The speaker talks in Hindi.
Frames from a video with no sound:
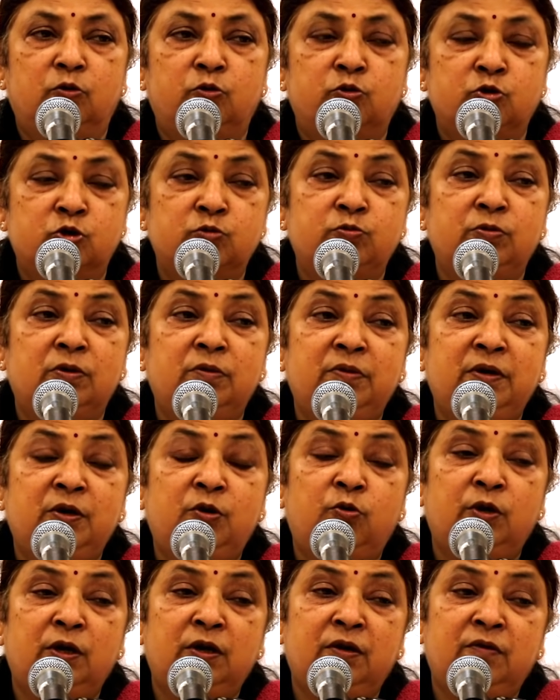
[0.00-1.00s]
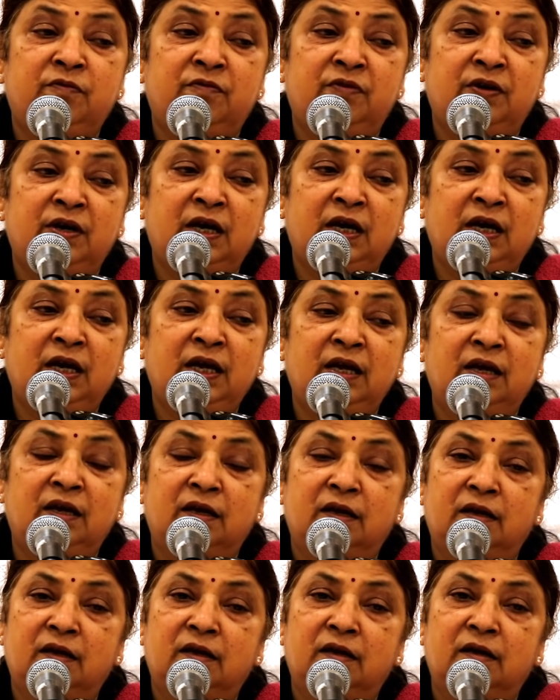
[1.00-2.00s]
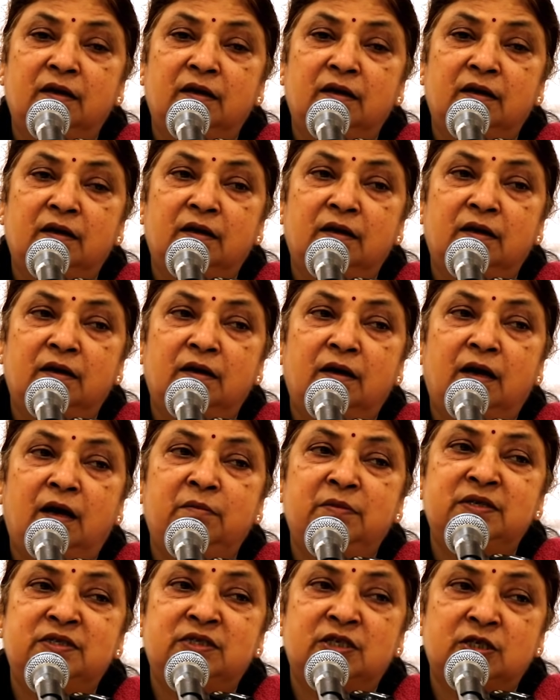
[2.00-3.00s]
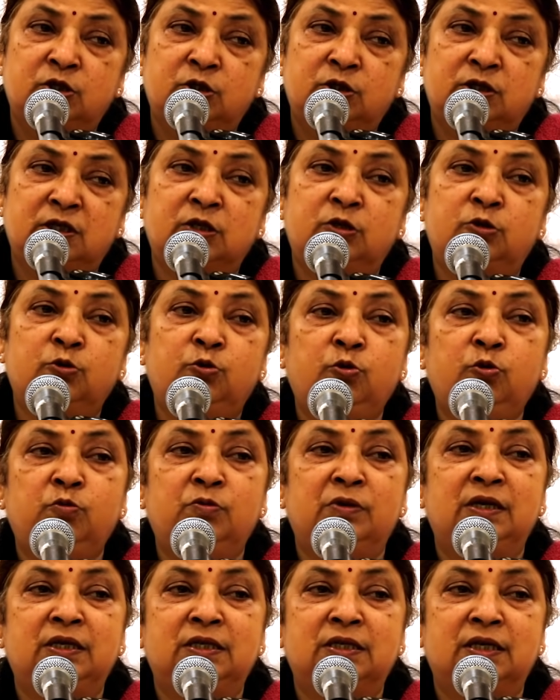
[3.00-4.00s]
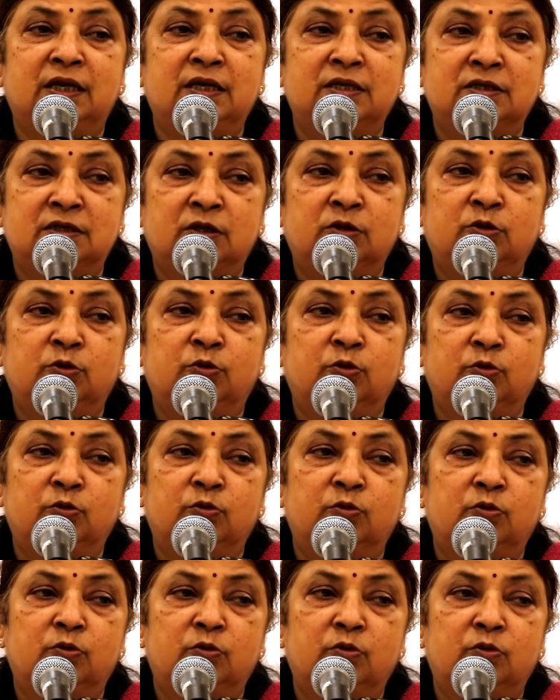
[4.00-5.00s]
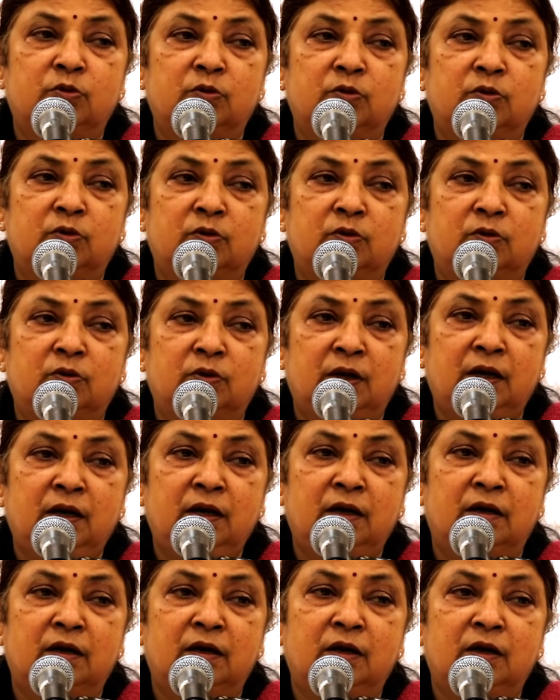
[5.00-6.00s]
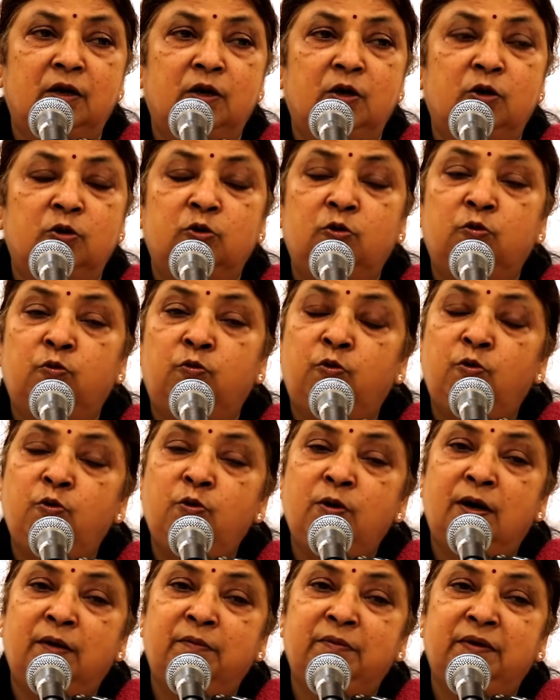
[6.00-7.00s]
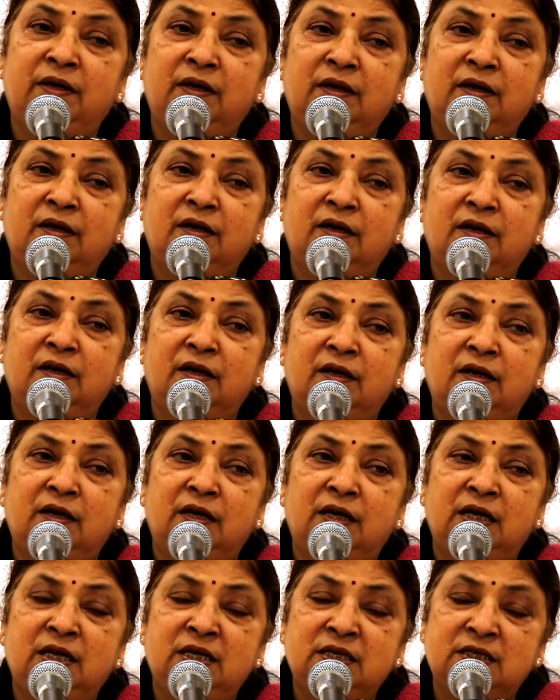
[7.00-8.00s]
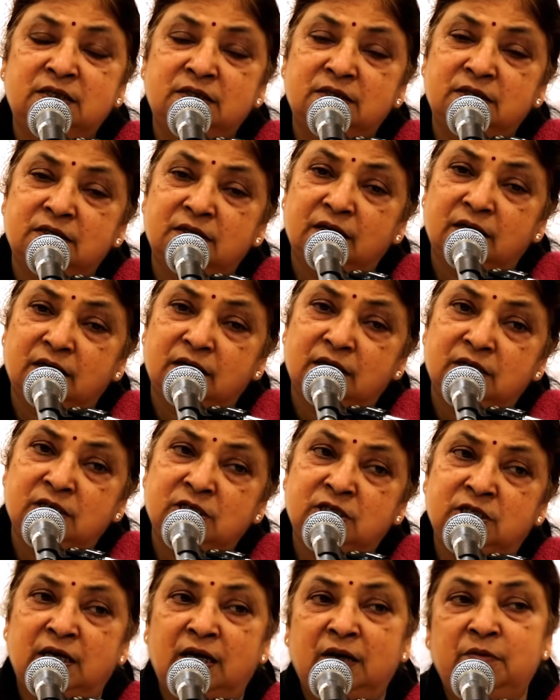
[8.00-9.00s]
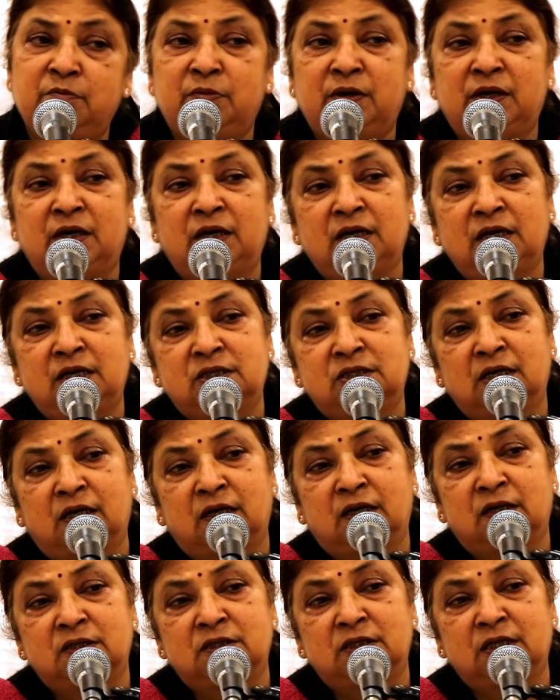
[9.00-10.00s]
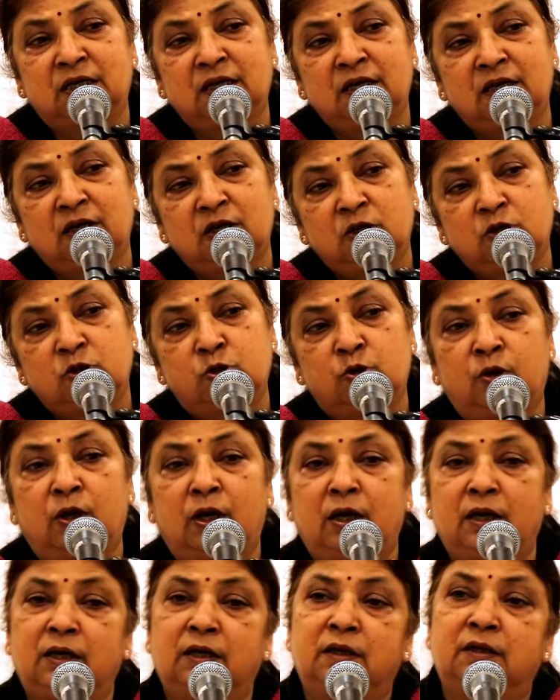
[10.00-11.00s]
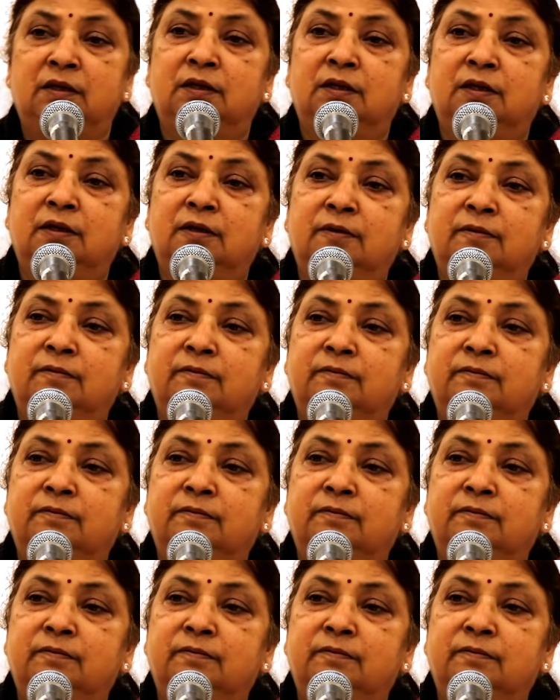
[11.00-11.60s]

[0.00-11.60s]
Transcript: उसमें भी कोई विरले हमें सतगुरु मिल जाए सतगुरु है ना तो वो हमें इस जन्म मरण के चक्र से छुड़ा लेते हैं